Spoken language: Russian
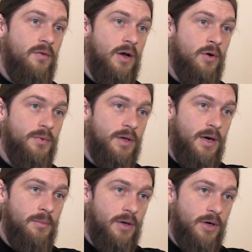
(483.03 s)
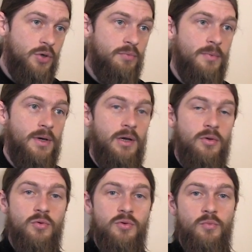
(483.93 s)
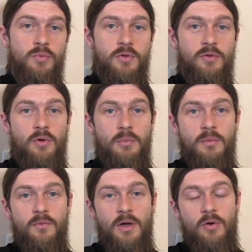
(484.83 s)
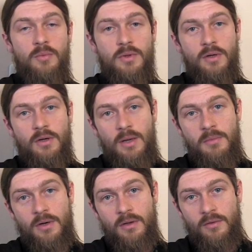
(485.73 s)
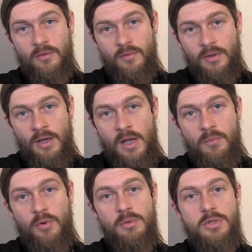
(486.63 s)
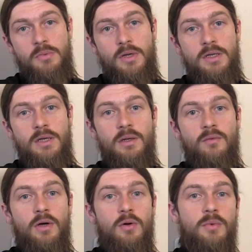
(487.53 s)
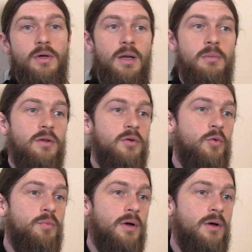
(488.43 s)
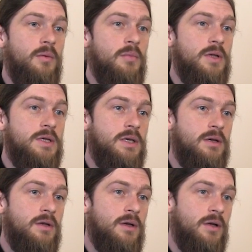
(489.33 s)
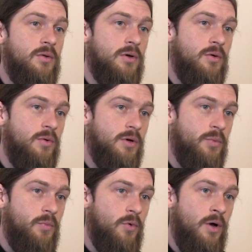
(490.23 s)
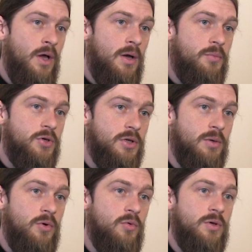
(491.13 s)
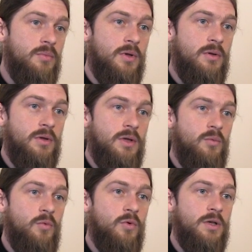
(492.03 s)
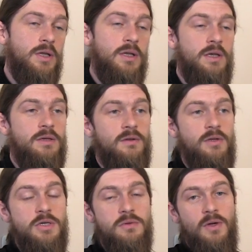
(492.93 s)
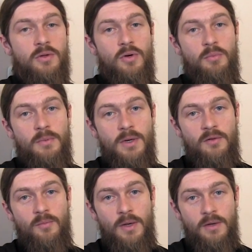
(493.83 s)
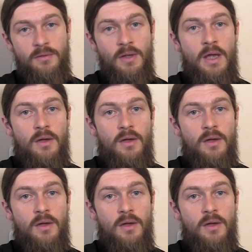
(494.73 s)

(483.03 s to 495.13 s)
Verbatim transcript: В каком-то храме хорошо помогают быть бездомным, в каком-то храме организована помощь многодетным, в каком-то храме есть группа милосердия, которая ходит по пожилым людям на, на дому, где-то есть сестричество, которое помогает в больнице.